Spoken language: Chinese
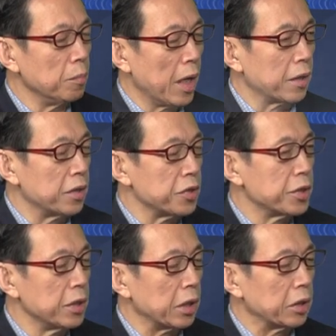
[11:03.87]
克
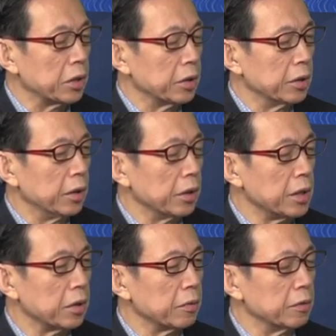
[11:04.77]
思啊，好
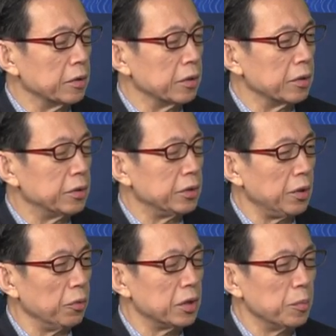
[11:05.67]
像教
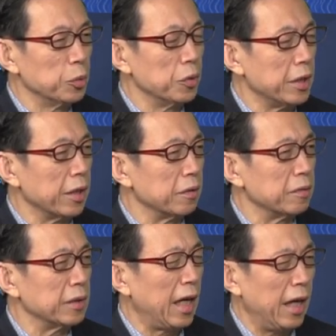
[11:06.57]
了这么多年，
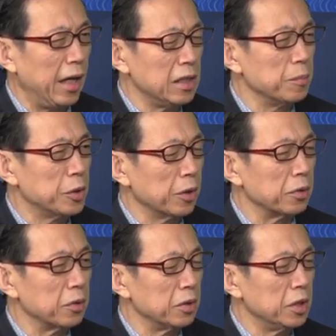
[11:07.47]
还这么教，
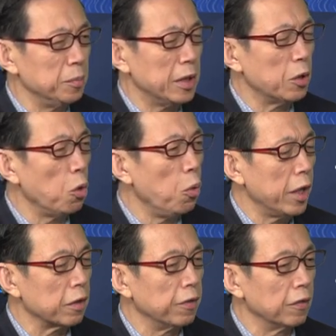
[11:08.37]
是不是能够换一
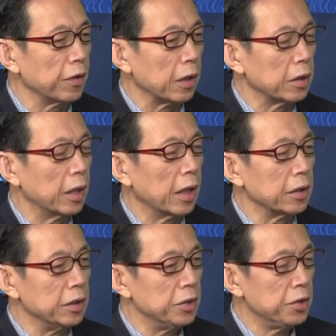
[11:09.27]
个方法啊？
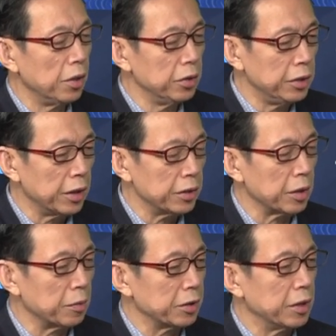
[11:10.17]
你教一点这
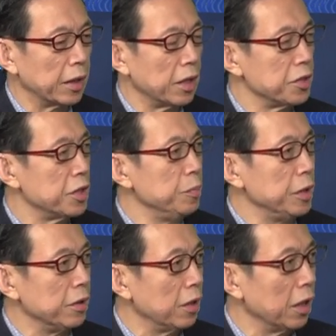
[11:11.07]
个亚当·斯
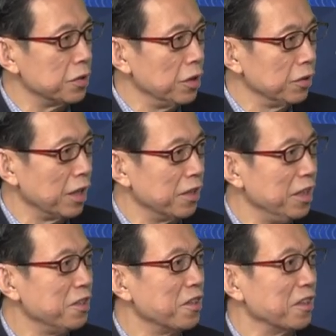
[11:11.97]
密啊，教点
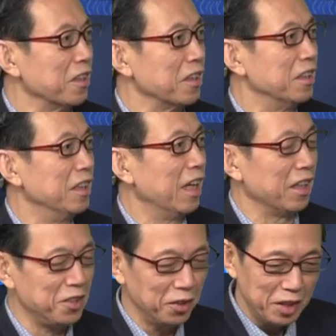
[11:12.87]
黑格尔啊，
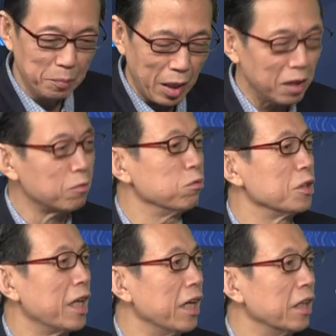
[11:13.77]
教点马尔库塞，